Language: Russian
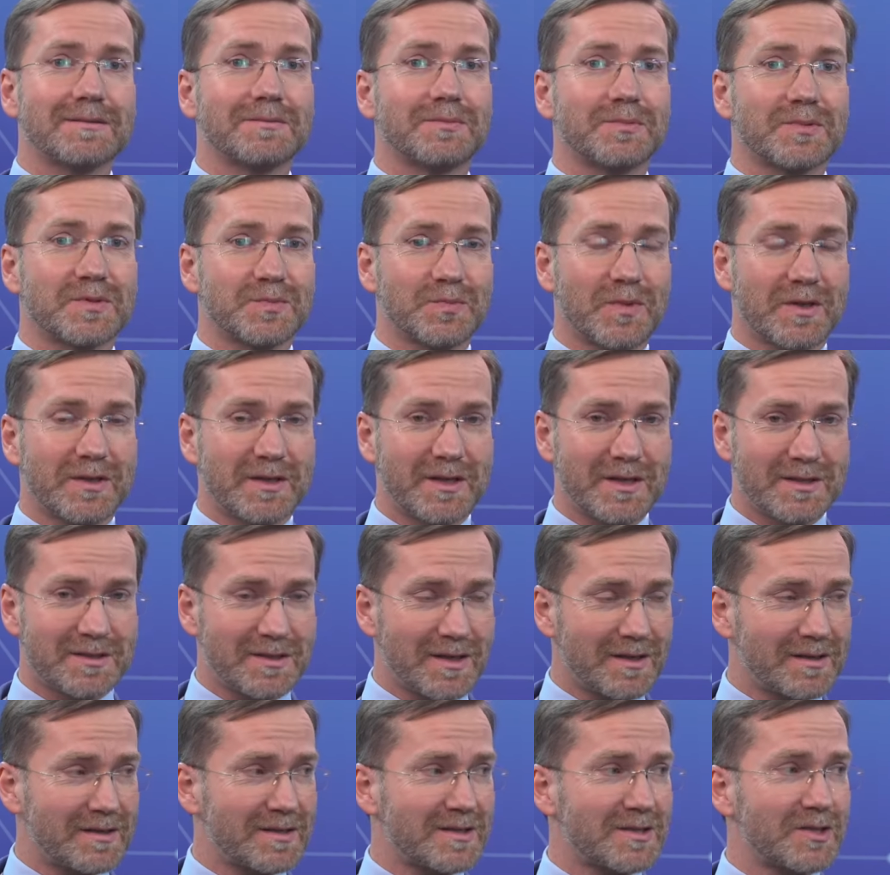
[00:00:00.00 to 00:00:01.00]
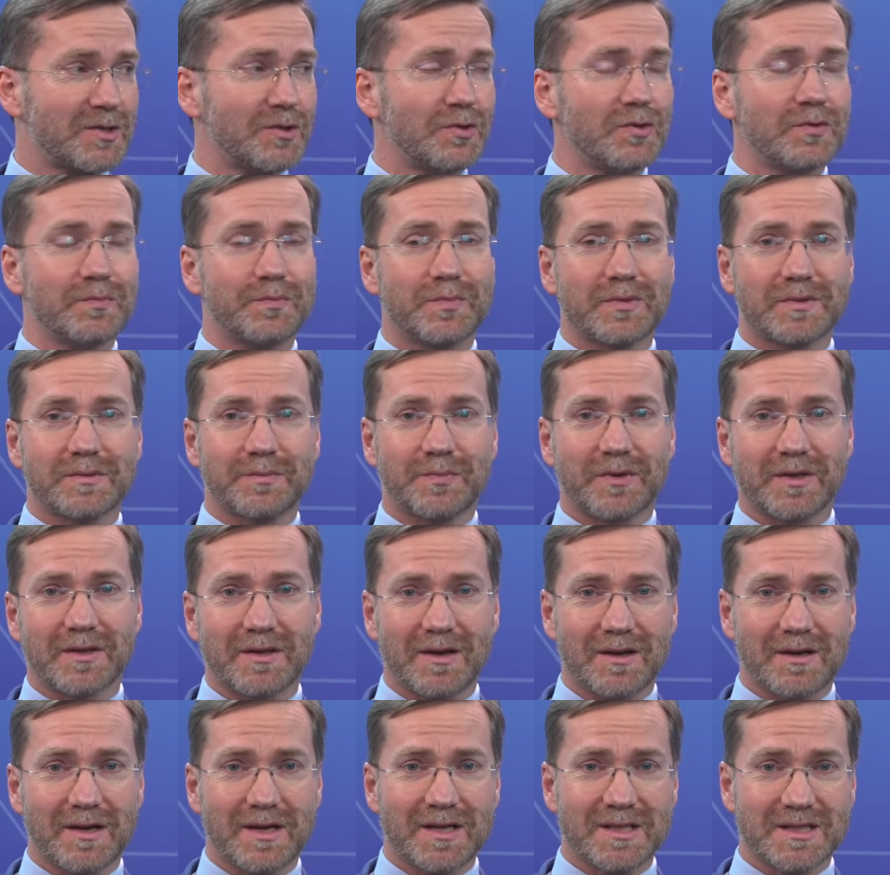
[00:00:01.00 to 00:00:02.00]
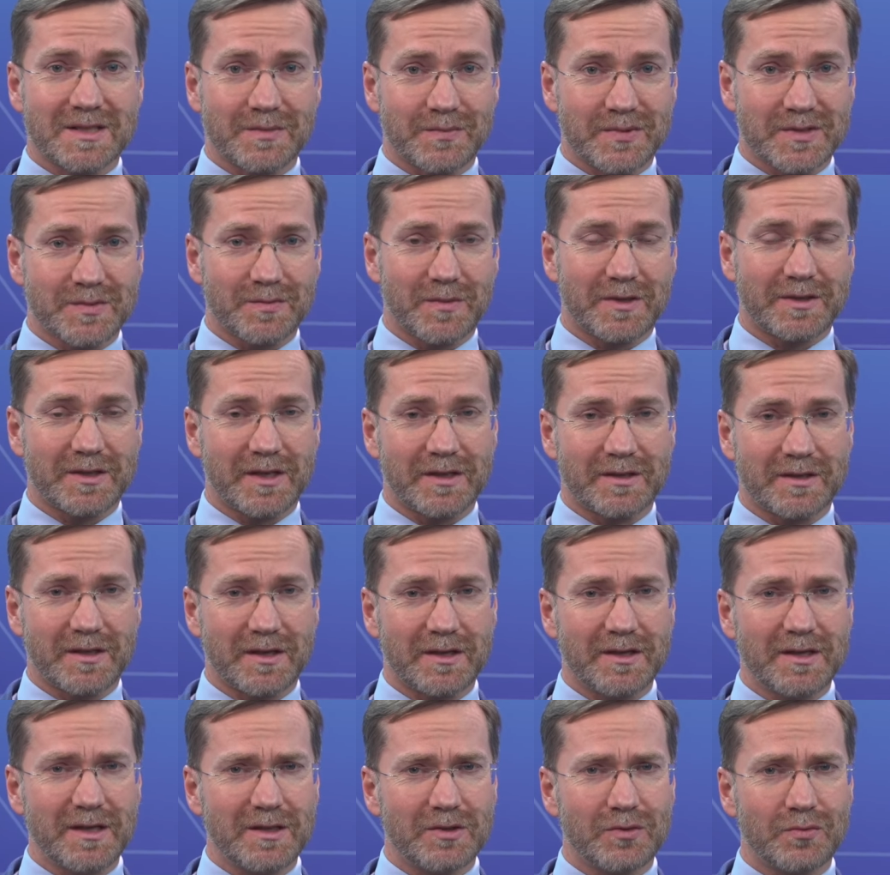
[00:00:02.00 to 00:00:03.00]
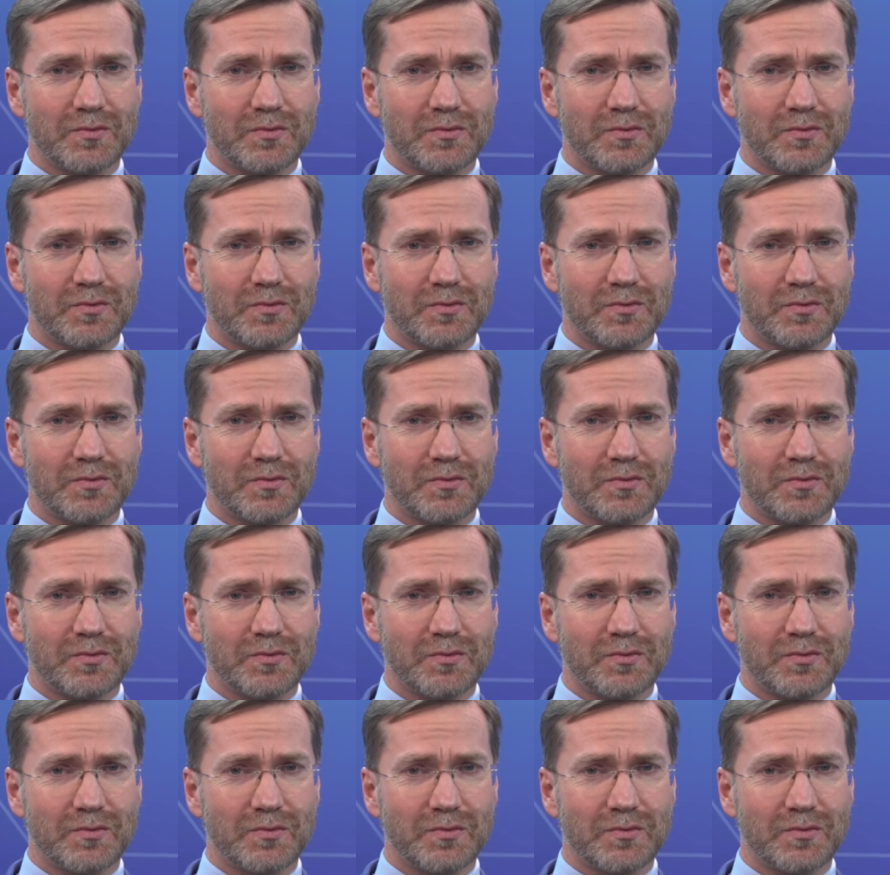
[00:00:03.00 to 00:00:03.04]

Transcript: посмотреть альдостерон, предлагается посмотреть ренин.